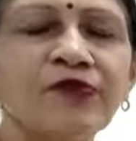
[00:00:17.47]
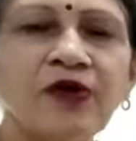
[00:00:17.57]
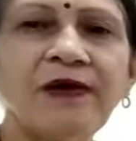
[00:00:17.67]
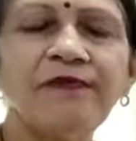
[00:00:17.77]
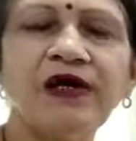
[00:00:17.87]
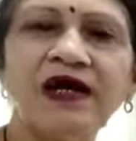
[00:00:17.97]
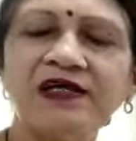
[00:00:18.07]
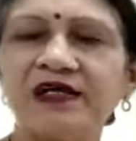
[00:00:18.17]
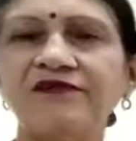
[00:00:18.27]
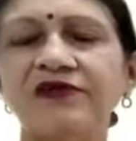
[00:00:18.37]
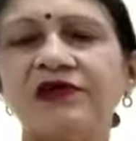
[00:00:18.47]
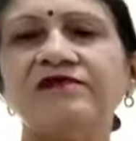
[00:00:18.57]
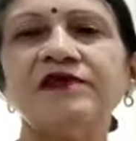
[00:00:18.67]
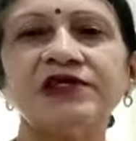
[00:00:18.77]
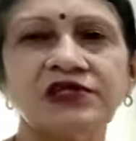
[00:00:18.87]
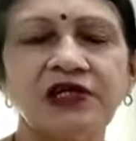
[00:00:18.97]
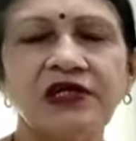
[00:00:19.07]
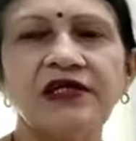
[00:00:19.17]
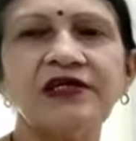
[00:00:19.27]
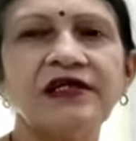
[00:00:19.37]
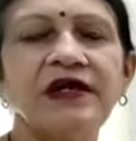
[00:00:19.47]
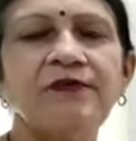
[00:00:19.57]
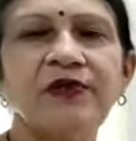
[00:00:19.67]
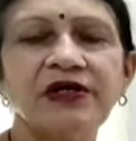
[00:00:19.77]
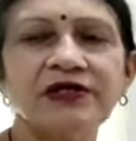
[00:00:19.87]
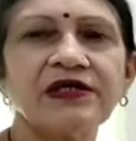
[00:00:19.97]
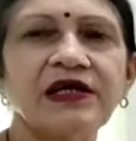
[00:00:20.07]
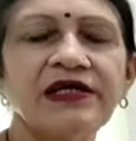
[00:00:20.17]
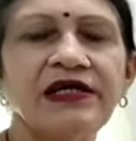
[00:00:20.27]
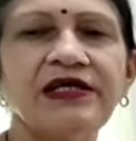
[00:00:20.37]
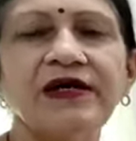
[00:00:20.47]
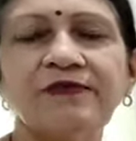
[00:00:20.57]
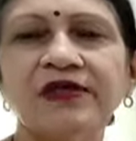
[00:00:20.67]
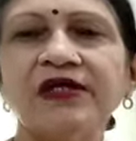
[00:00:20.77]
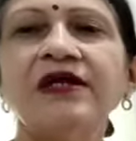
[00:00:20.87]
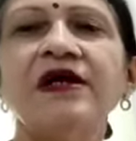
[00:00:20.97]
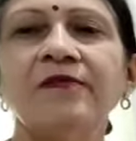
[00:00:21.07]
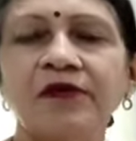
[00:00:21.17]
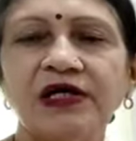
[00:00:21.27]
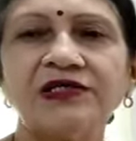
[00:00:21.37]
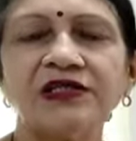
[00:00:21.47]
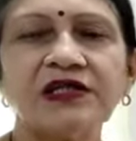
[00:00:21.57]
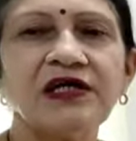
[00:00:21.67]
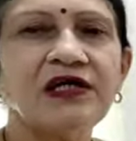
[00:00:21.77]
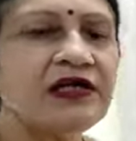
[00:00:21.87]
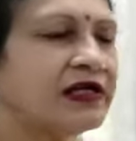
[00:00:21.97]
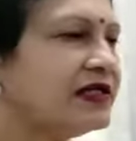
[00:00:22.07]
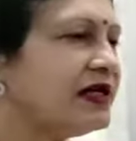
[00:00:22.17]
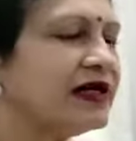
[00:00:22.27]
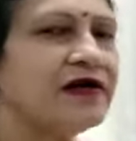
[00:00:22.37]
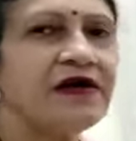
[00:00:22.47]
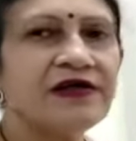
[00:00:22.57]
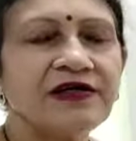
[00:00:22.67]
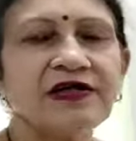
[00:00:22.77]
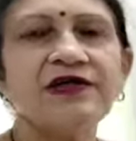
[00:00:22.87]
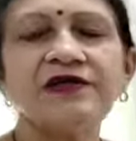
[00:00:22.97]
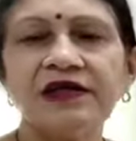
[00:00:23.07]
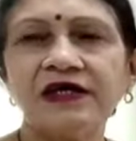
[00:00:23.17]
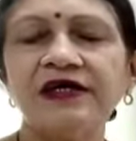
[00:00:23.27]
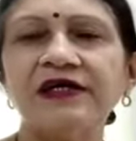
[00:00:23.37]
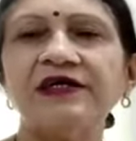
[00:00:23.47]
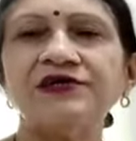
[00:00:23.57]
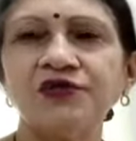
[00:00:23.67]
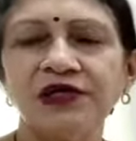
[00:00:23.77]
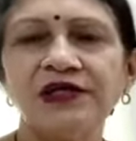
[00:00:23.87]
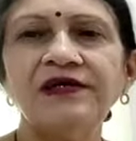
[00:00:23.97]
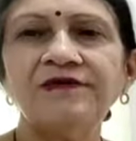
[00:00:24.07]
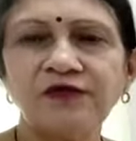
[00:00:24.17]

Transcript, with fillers: तो हम हल्का फुल्का फर्नीचर ले लेते हैं बेंत का ले लिया आपने प्लास्टिक का ले लिया या लकड़ी का जो है